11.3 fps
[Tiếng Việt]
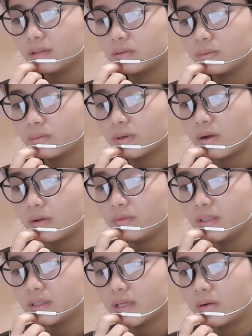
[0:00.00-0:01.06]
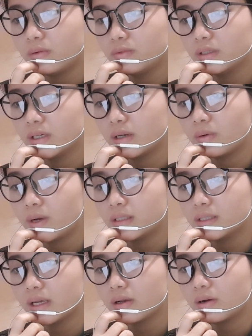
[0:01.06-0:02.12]
Dục nói về sau Vương Kiến Hoa
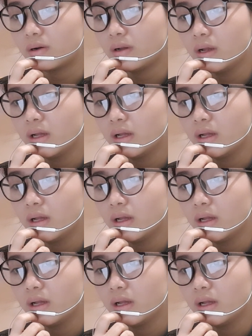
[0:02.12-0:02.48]
sẽ có